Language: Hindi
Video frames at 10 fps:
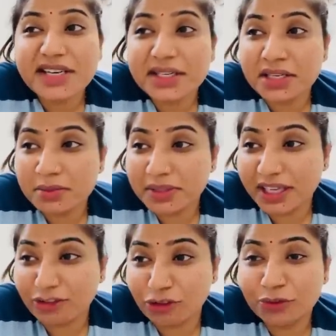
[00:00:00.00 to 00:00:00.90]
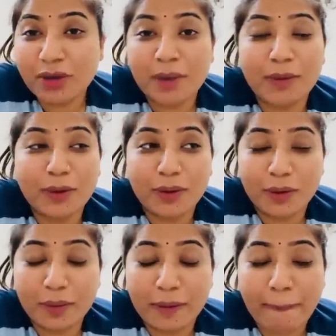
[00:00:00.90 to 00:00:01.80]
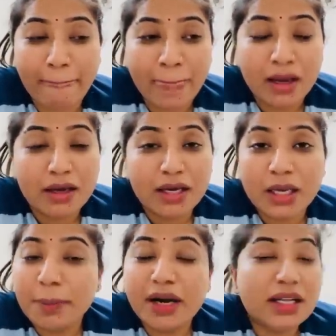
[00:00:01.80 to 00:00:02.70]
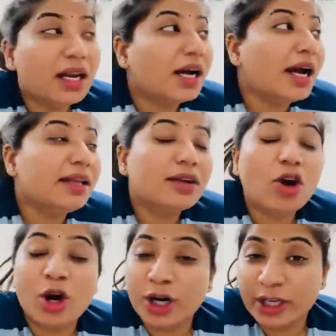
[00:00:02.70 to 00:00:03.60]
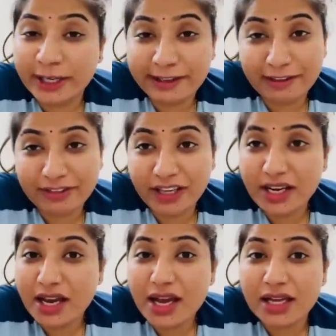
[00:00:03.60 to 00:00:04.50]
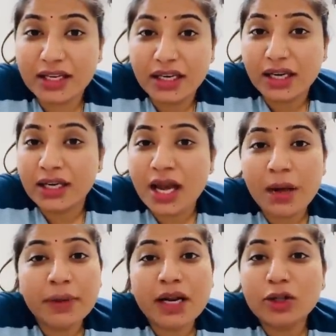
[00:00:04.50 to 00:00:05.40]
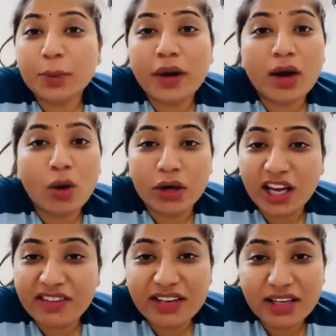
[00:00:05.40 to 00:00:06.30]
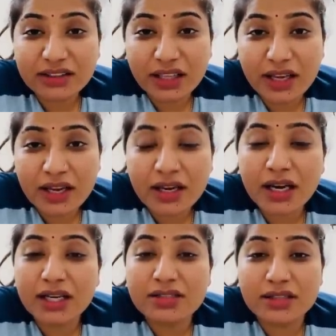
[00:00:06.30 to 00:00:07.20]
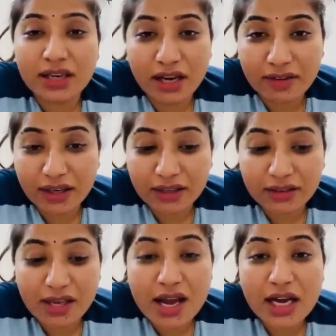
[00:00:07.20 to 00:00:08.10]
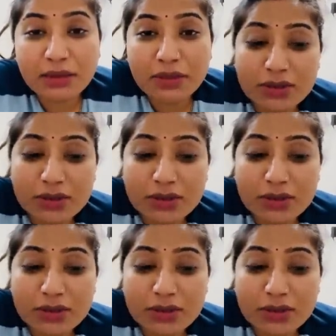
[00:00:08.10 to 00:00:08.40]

एक न्यूज़ बताती हूँ आप लोगों को मैं ये बेड लगा है इधर कॉर्नर की तरफ ठीक है यहाँ में ना तो पंखों की हवा लगती ना एसी की हवा लगती ये आदमी